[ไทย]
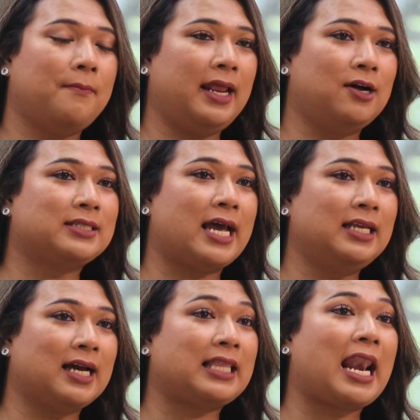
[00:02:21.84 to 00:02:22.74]
ไม่ได้เข้าใจ
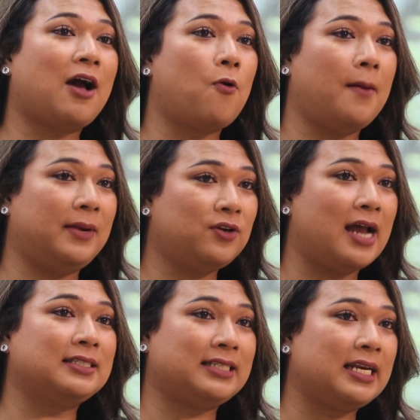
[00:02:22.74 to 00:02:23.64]
ถึงอัตลักษณ์ของความเป็น
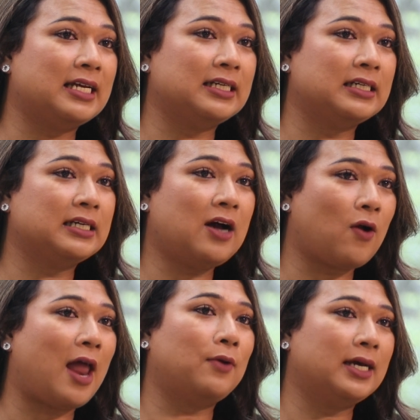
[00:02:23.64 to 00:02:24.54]
transgender ข
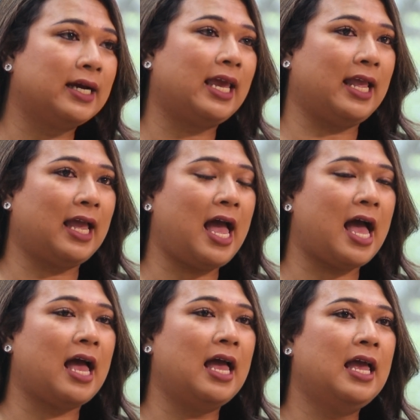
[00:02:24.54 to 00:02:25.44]
องเราเลยอะไรเงี้ยค่ะ